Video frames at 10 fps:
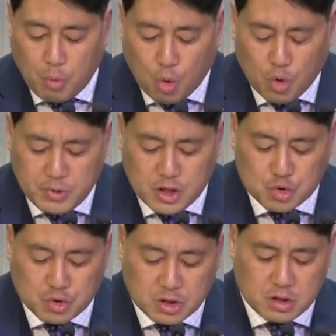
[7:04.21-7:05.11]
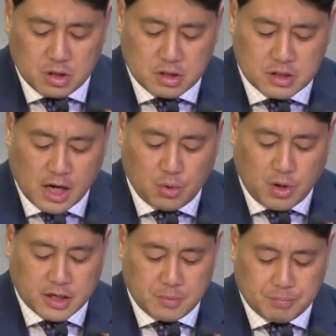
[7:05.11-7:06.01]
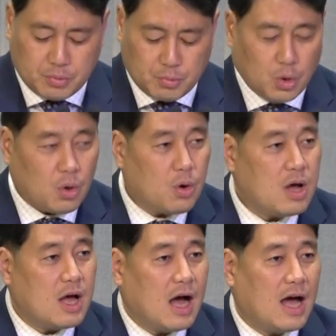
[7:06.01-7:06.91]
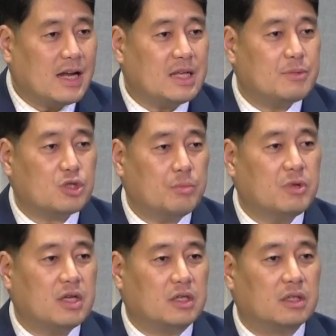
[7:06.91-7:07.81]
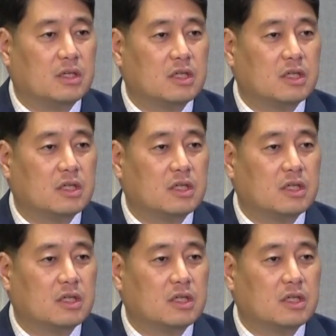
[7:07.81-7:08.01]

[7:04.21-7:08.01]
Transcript: 복음이 주는 자유와 기쁨으로 하나님을 섬기는